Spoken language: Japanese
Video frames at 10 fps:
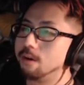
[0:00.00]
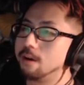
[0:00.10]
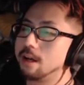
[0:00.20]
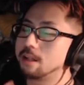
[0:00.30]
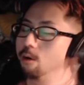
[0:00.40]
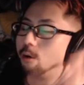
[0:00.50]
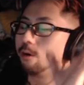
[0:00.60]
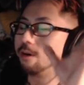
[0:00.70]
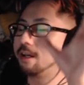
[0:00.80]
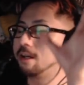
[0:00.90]
えっと、
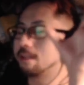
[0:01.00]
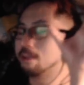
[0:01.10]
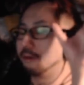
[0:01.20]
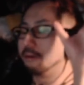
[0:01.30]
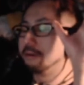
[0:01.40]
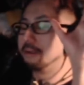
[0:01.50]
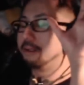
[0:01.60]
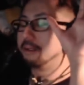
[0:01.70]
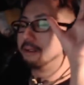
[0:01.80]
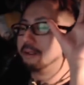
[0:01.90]
えっと、
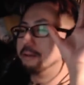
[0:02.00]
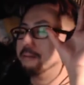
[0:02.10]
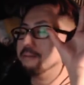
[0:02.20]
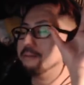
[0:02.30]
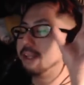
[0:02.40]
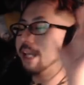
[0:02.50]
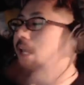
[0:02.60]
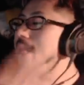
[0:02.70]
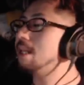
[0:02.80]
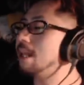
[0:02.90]

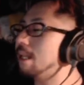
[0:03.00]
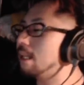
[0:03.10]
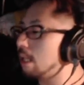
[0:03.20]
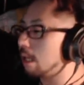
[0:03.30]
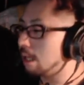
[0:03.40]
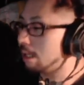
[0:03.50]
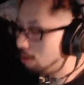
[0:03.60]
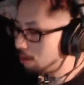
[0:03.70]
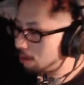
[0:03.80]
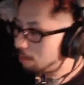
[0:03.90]
ゲイなんだけ
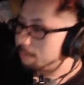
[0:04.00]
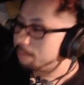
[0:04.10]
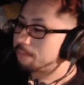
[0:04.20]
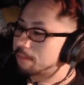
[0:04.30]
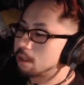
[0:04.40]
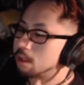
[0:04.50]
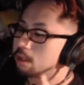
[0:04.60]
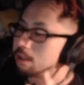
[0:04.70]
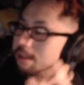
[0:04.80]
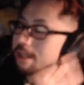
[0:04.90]
ど、
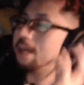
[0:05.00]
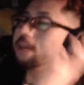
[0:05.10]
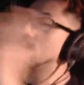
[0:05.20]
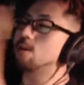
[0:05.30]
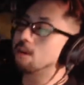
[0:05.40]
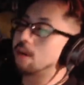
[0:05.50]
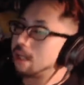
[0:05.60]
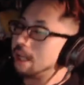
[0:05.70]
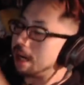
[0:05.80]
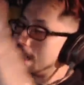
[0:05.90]
ゲイの人が
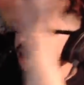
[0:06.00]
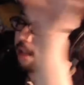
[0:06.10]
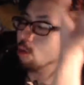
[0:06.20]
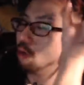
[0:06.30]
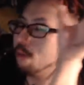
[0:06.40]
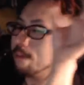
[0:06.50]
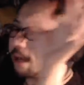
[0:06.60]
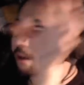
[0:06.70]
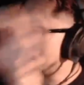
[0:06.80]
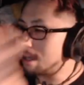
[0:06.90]
嫌いで、
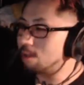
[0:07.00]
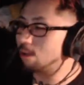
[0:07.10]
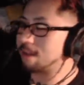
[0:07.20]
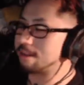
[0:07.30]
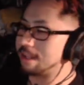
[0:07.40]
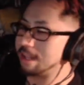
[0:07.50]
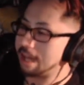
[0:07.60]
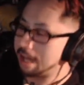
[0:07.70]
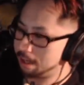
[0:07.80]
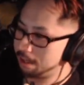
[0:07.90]
ノーマルな人が好き
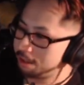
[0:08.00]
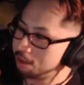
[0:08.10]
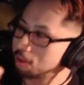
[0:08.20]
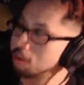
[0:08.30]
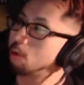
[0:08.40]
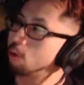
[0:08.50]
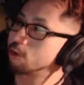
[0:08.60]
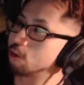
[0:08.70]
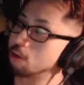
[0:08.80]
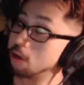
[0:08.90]
な人の故
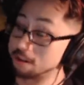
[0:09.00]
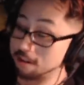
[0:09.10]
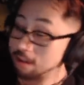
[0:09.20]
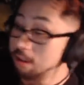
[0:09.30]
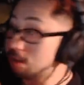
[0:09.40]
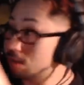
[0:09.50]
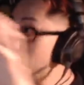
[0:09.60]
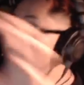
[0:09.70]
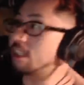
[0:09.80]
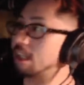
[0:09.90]
障とか、すっ
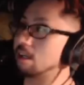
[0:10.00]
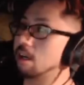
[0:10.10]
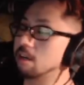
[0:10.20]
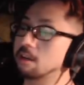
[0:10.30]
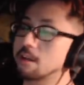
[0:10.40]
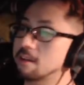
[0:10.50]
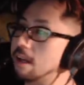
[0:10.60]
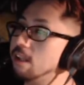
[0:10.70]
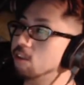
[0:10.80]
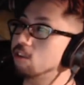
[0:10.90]
ごいジャンルあるんだよね。
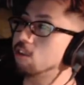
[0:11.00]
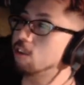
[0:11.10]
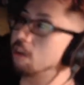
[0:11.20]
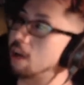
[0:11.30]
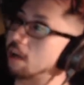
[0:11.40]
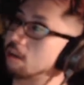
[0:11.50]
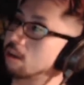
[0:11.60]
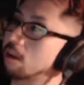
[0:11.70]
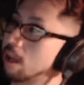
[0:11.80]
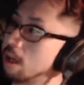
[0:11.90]
さんじゅっしゅるいぐらいあるん
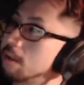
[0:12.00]
だよね。